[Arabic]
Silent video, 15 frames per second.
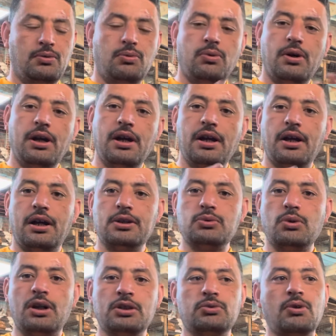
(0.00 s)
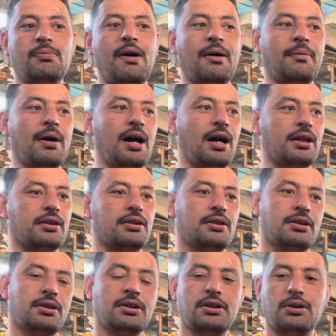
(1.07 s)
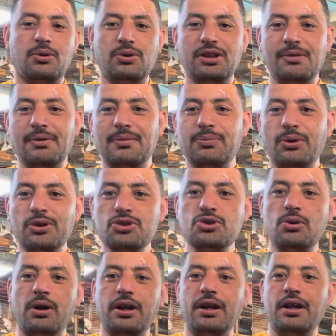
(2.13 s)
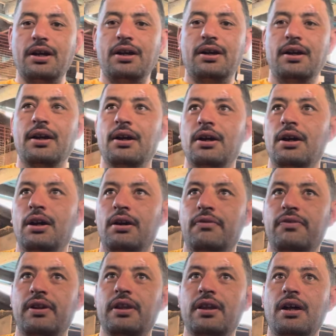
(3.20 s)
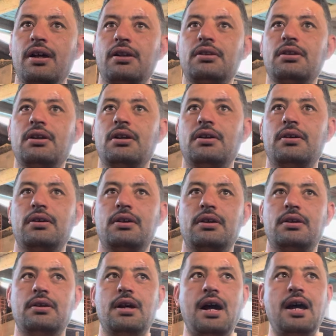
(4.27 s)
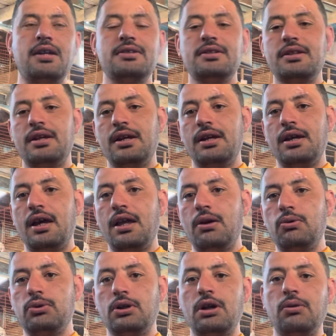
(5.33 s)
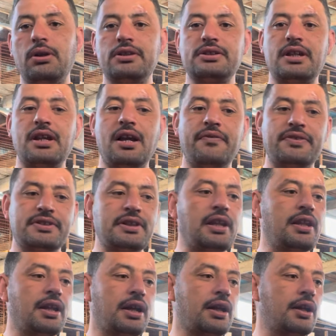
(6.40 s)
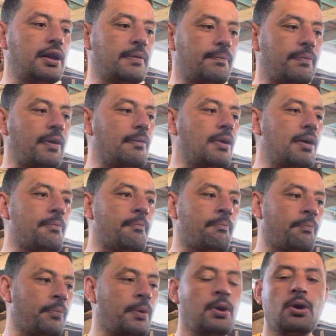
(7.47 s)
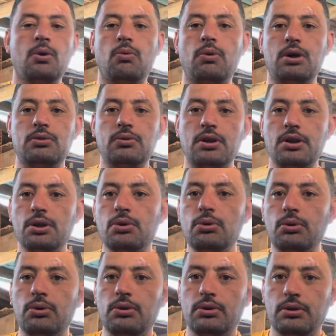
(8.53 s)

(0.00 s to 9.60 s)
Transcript: وخطوه خطوه مع بعض كنا مدبوخين شويه فالنهارده عايزين ايه هناخد جوله سريعه في السلاكه تمام وهنوريكم